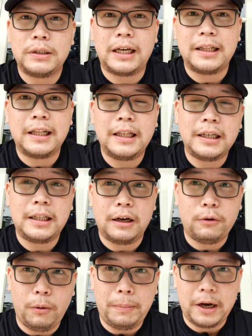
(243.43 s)
saat nanti ketika
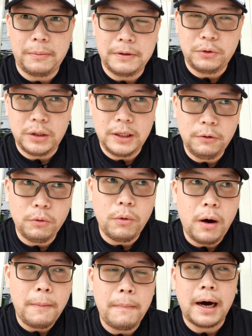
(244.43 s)
gue pakai baju ini
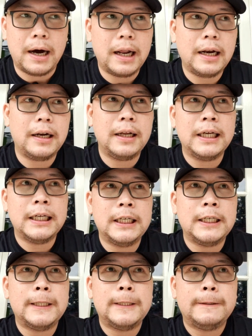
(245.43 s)
gue bakal
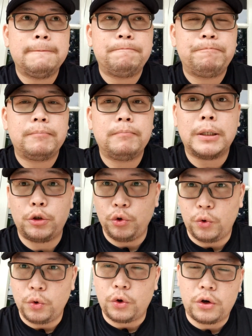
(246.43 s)

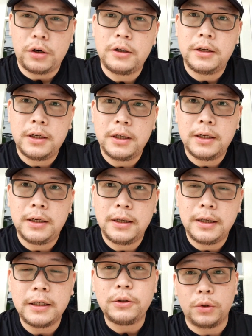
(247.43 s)
bersyukur.
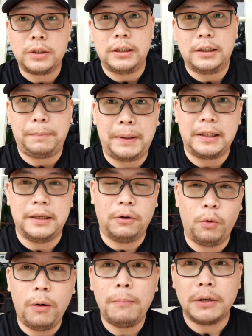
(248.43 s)
Itu sih tepatnya
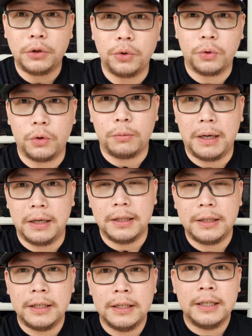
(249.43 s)
gue bersyukur banget
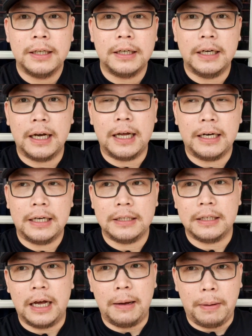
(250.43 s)
dengan
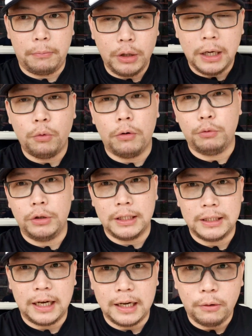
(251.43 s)
uh, apapun yang gue punya
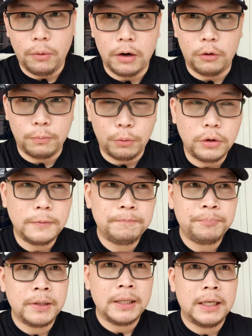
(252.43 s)
sekarang walaupun
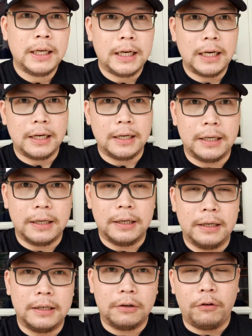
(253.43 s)

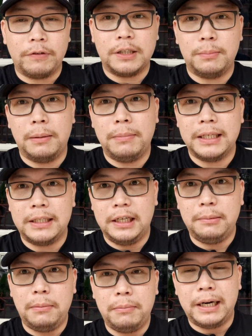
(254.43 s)
uh, COVID-19 ini
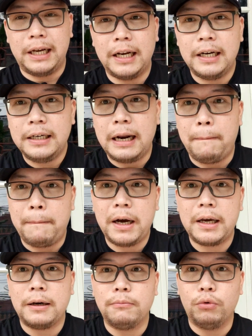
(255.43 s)
memberikan
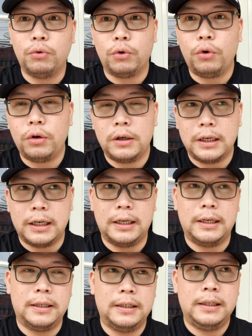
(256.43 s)
dampak yang buruk
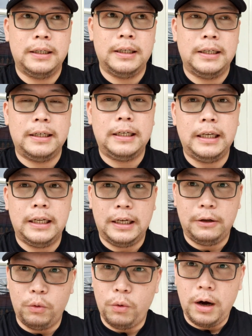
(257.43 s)
ke diri
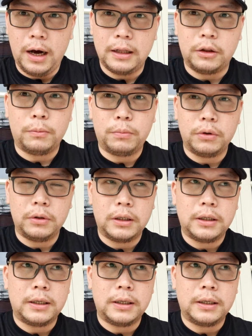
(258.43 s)
gue ataupun